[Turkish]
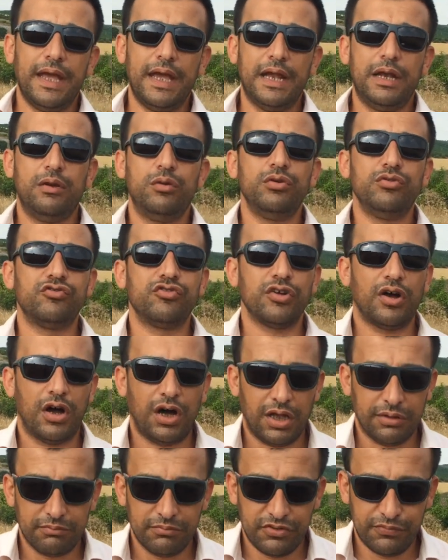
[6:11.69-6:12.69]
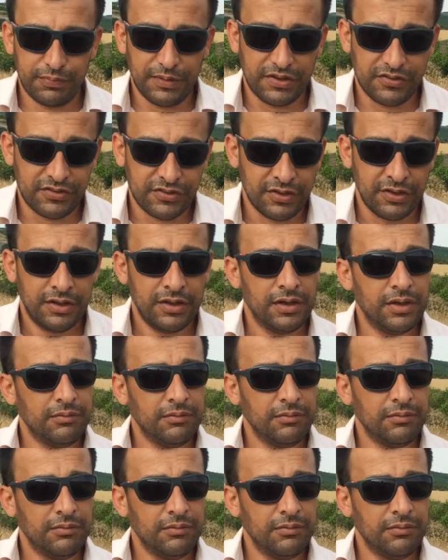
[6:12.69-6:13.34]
53 65.